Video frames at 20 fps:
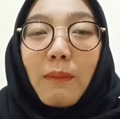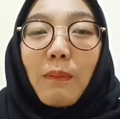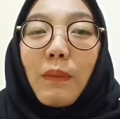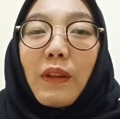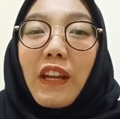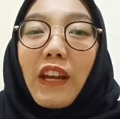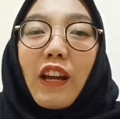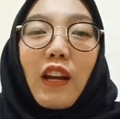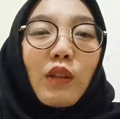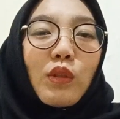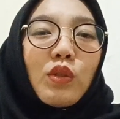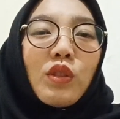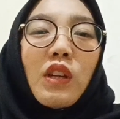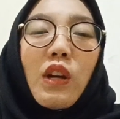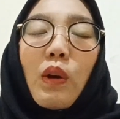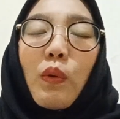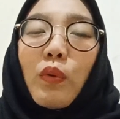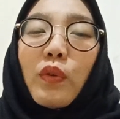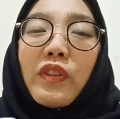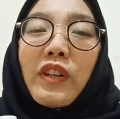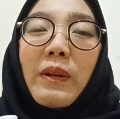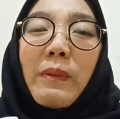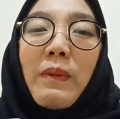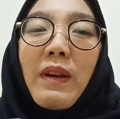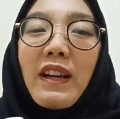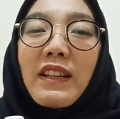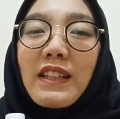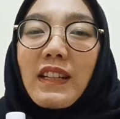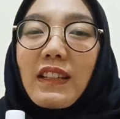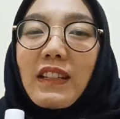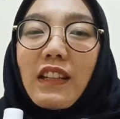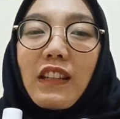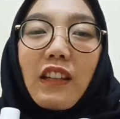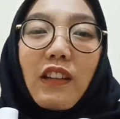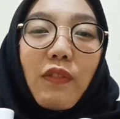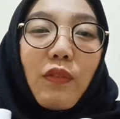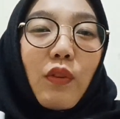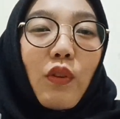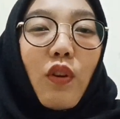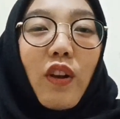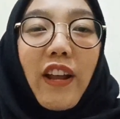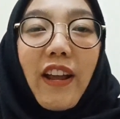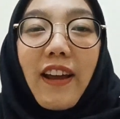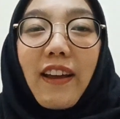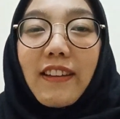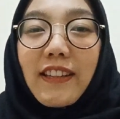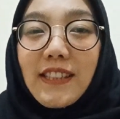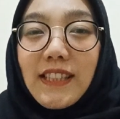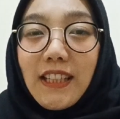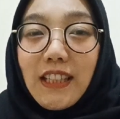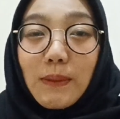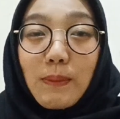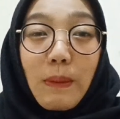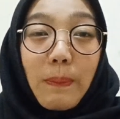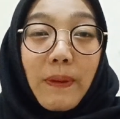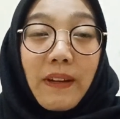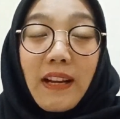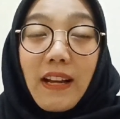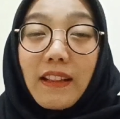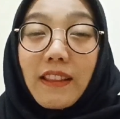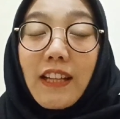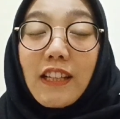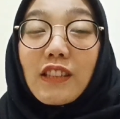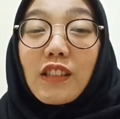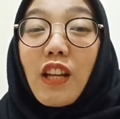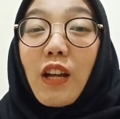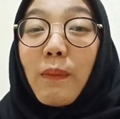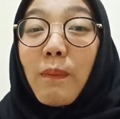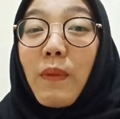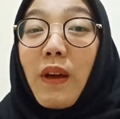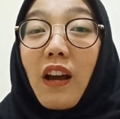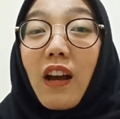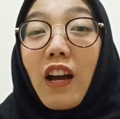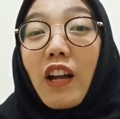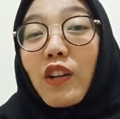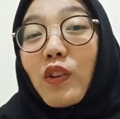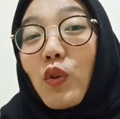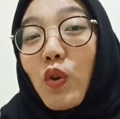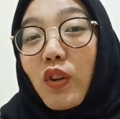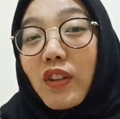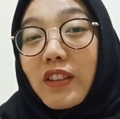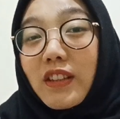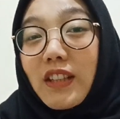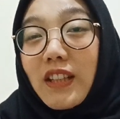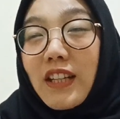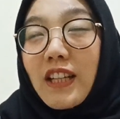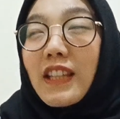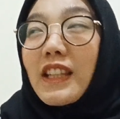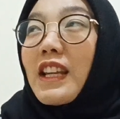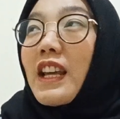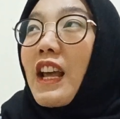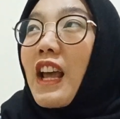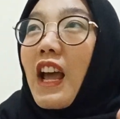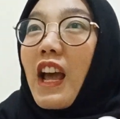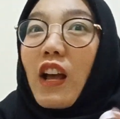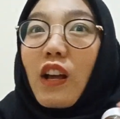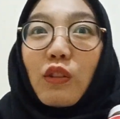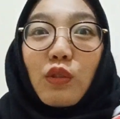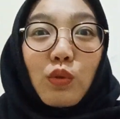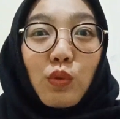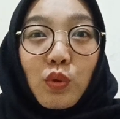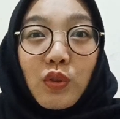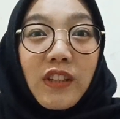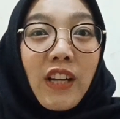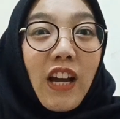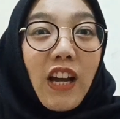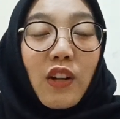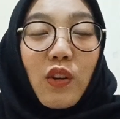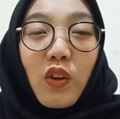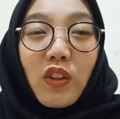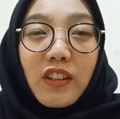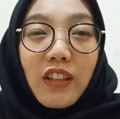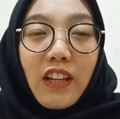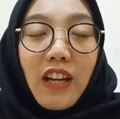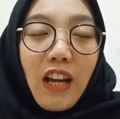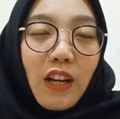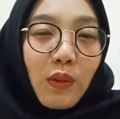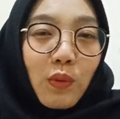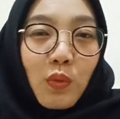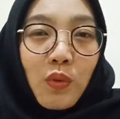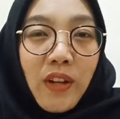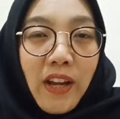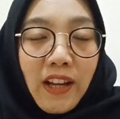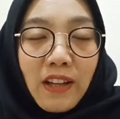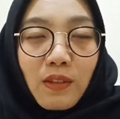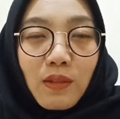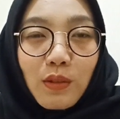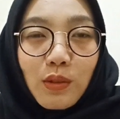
mereka juga udah banyak direview oleh artis-artis atas dan bahkan dokter, juga dokter kandungan